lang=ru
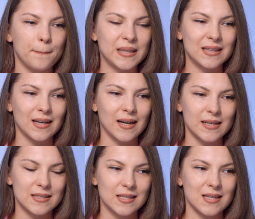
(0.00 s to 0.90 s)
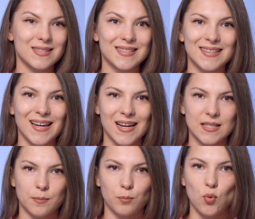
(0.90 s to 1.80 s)
пытается
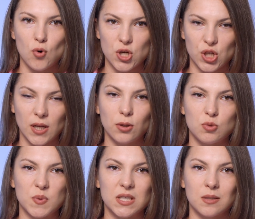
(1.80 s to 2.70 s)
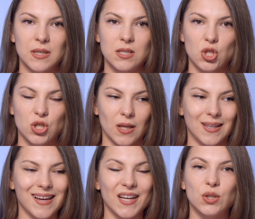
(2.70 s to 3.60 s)
стать больше, да, то есть психосоматически
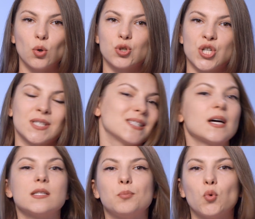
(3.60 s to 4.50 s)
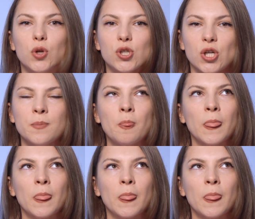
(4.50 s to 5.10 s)
я должен стать больше,